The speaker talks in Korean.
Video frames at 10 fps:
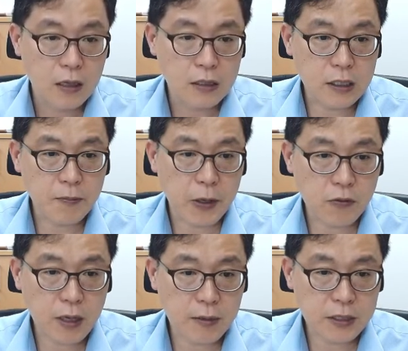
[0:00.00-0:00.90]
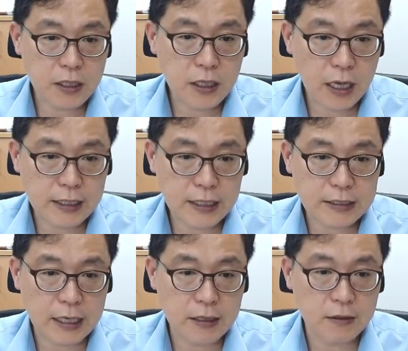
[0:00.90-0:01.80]
이 밸류 값이 가장
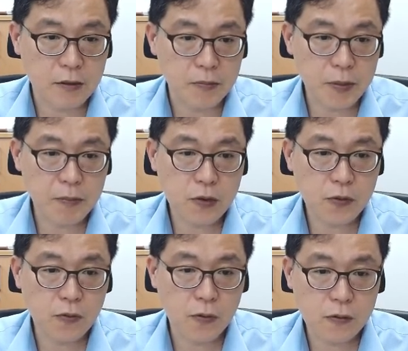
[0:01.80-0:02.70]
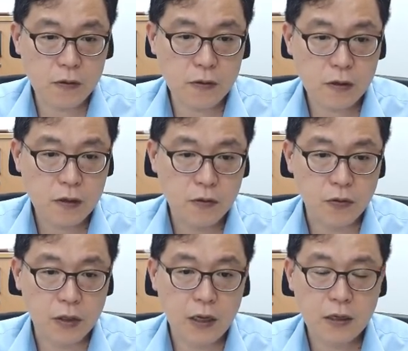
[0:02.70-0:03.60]
작은 거, 민 밸류를
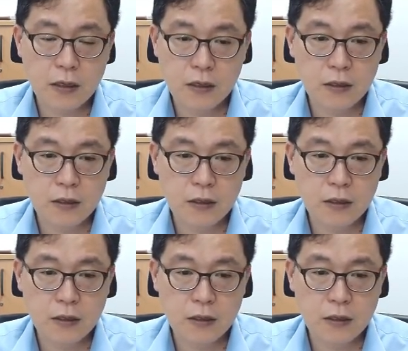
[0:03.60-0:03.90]
우리가